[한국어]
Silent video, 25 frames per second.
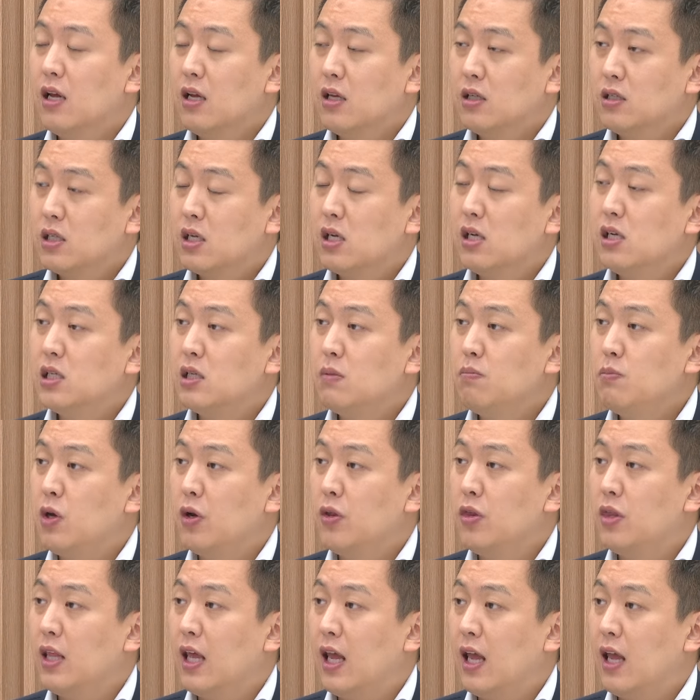
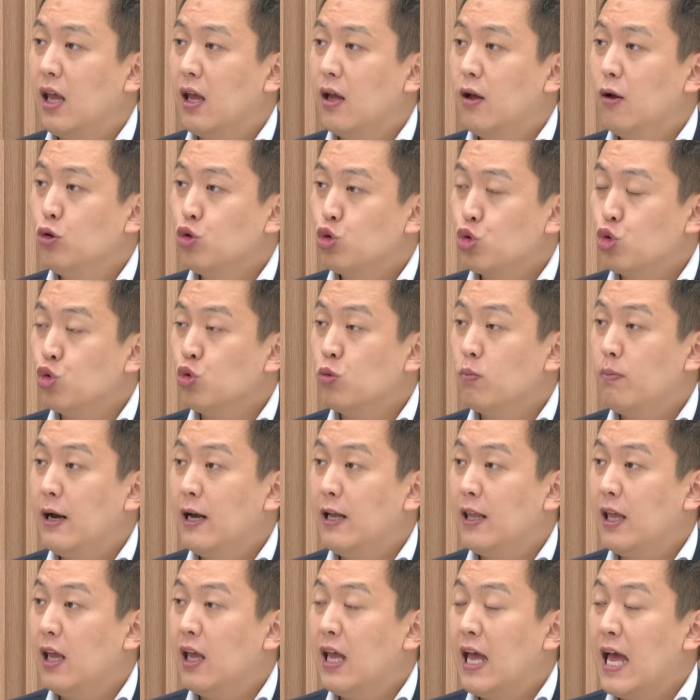70년대
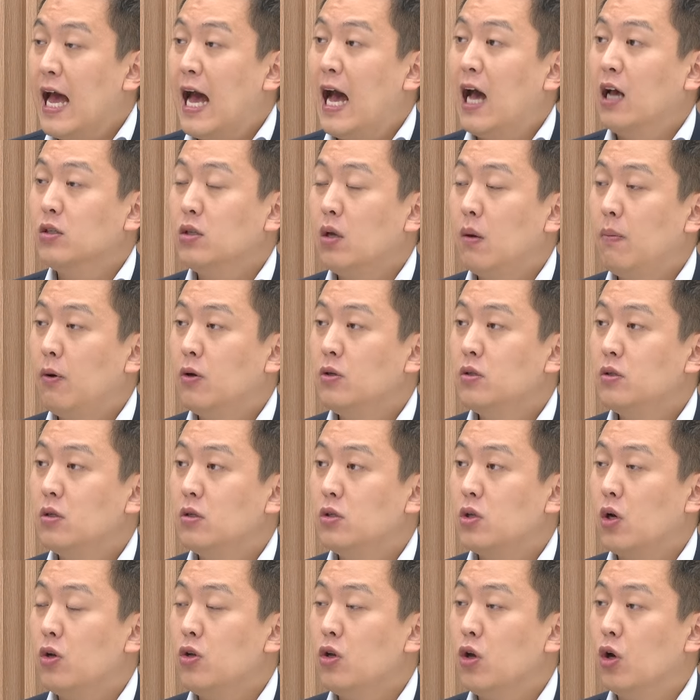중반에 아서번스
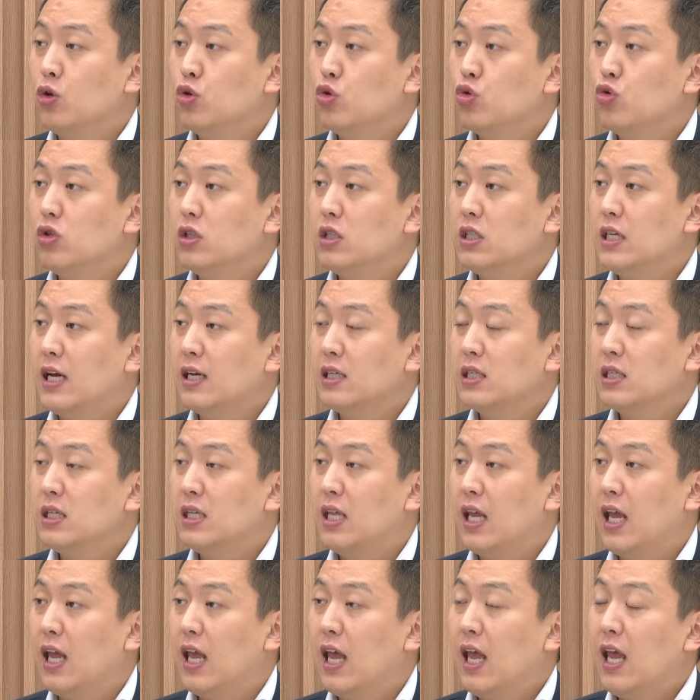전 연준 의장
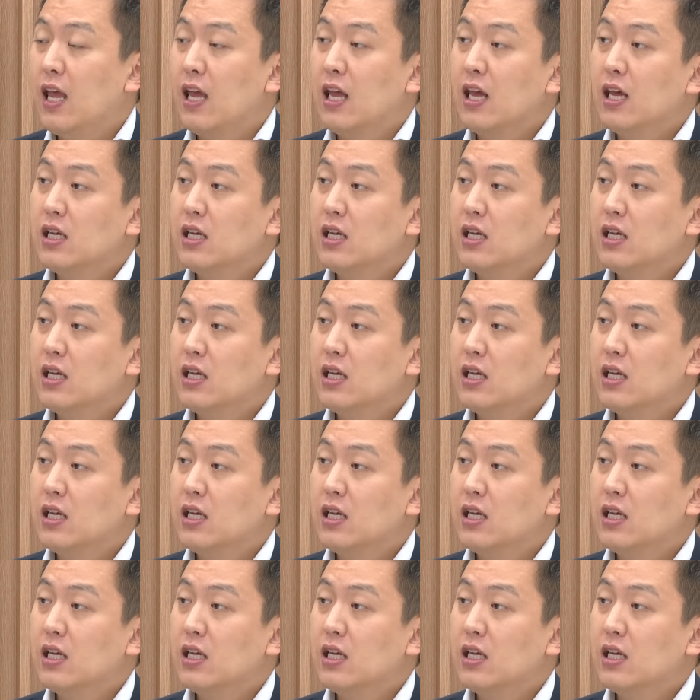시대에